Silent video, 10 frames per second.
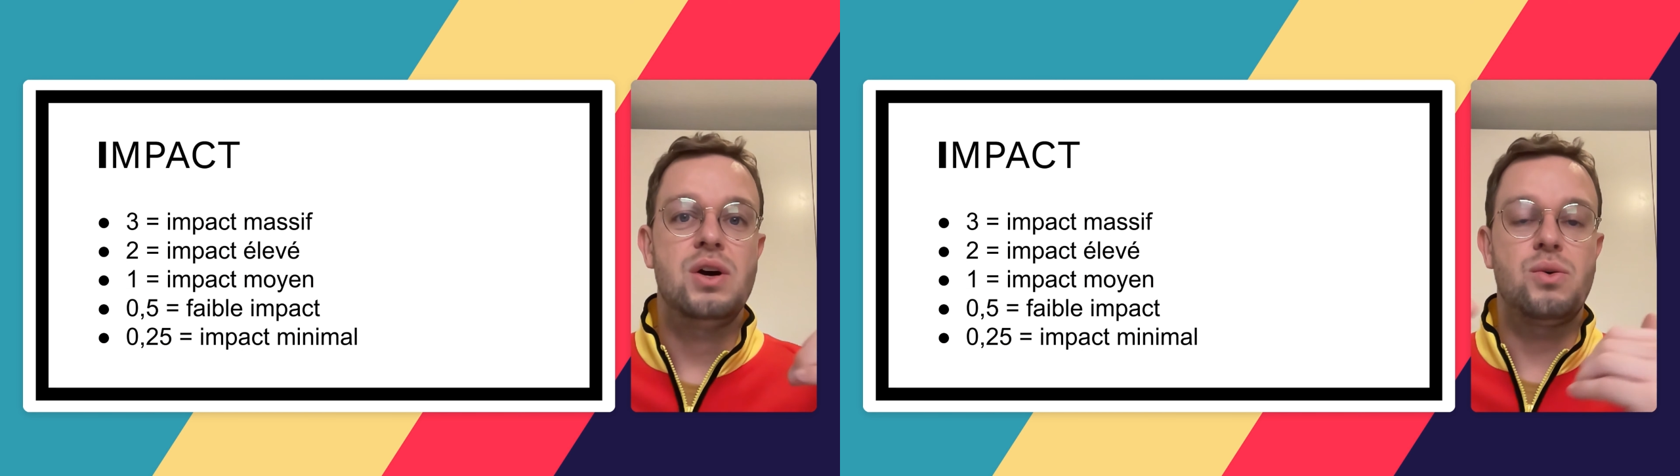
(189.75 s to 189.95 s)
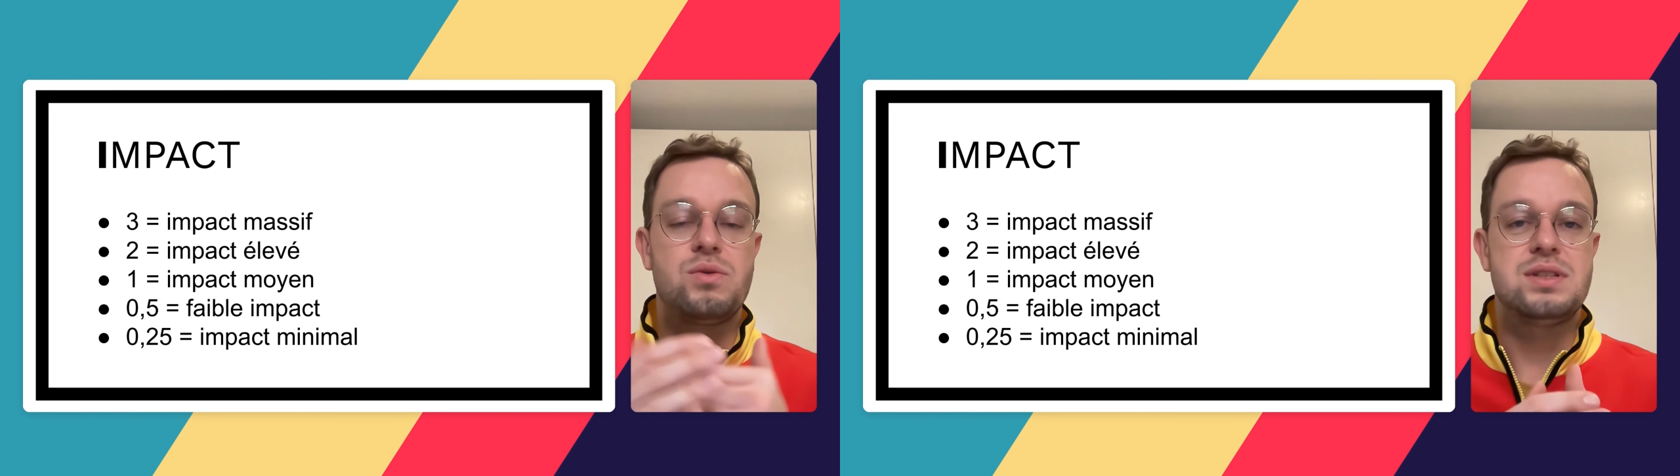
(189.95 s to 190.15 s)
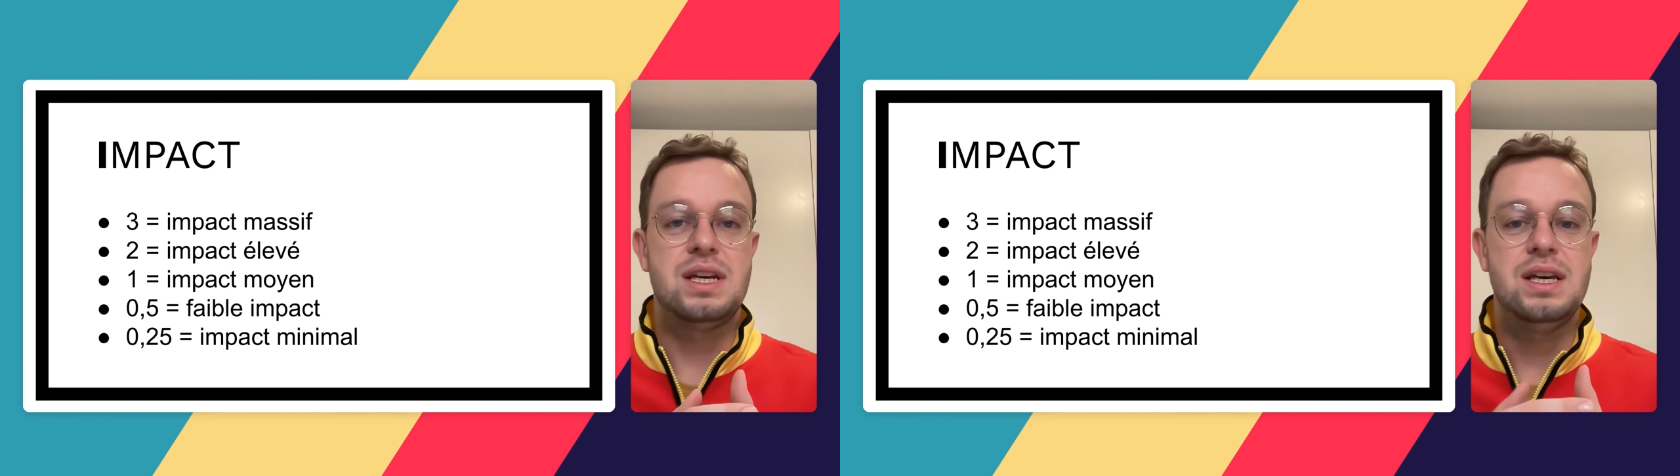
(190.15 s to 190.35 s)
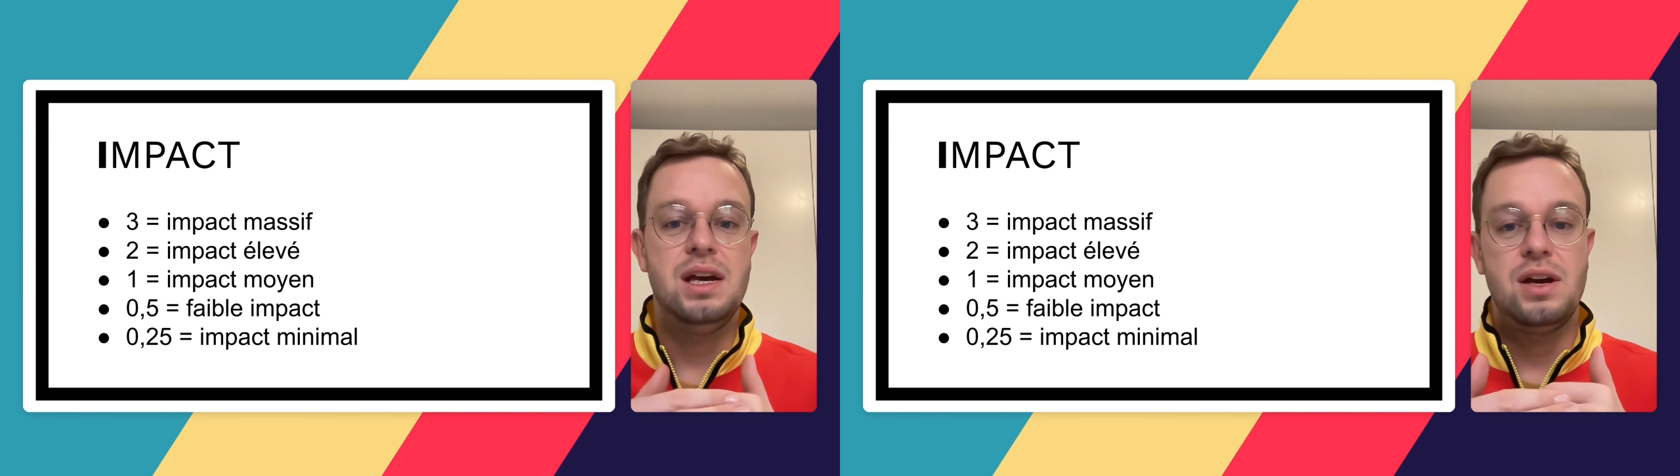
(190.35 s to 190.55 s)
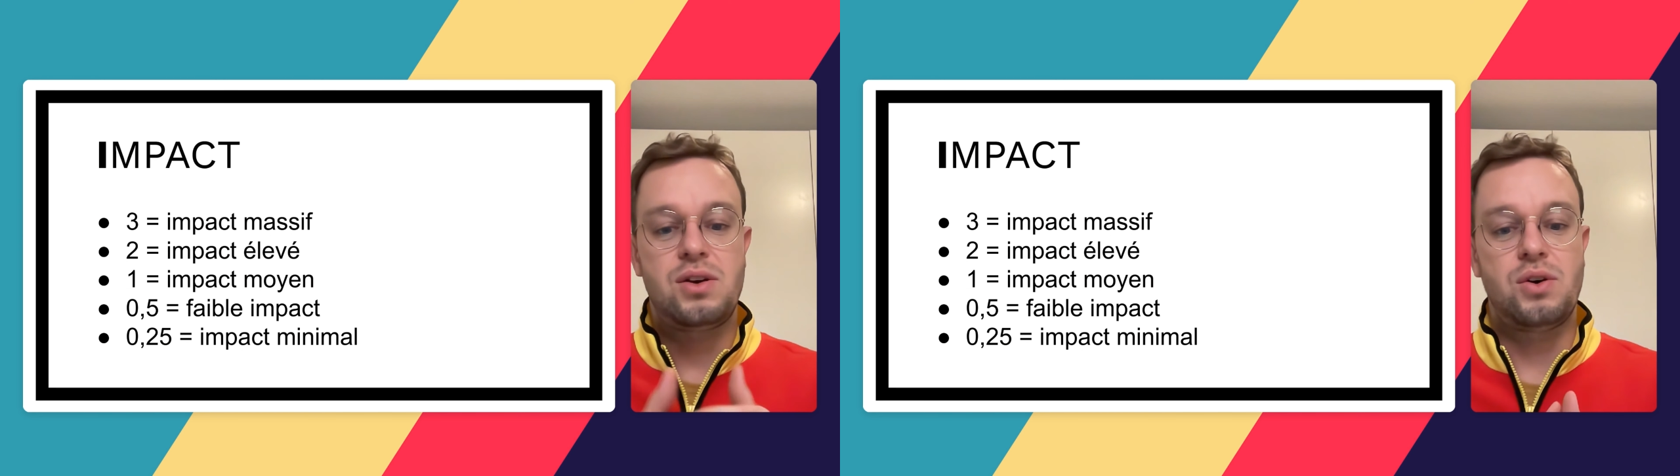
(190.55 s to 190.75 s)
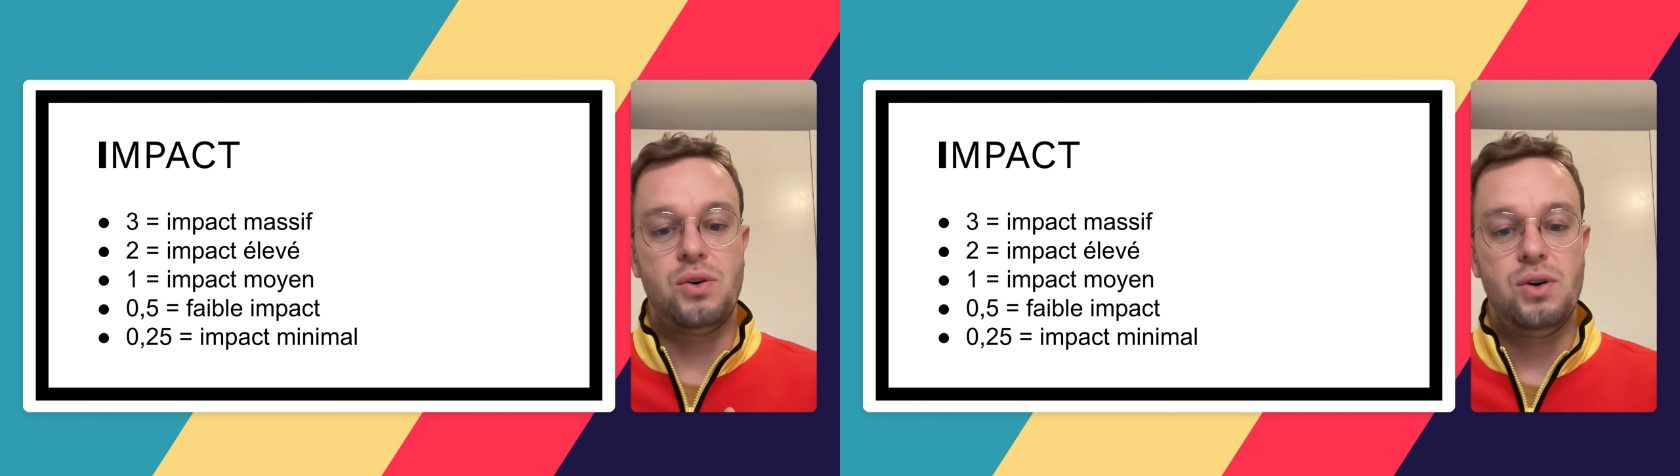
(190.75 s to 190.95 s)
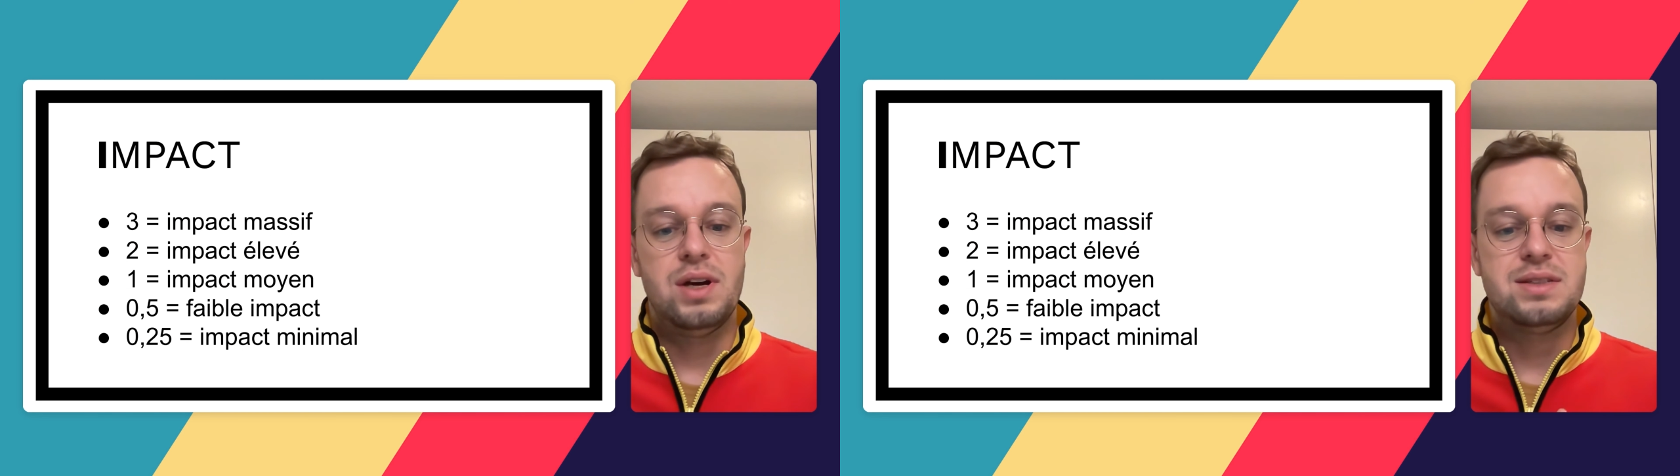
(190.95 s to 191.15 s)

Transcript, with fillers: On sait que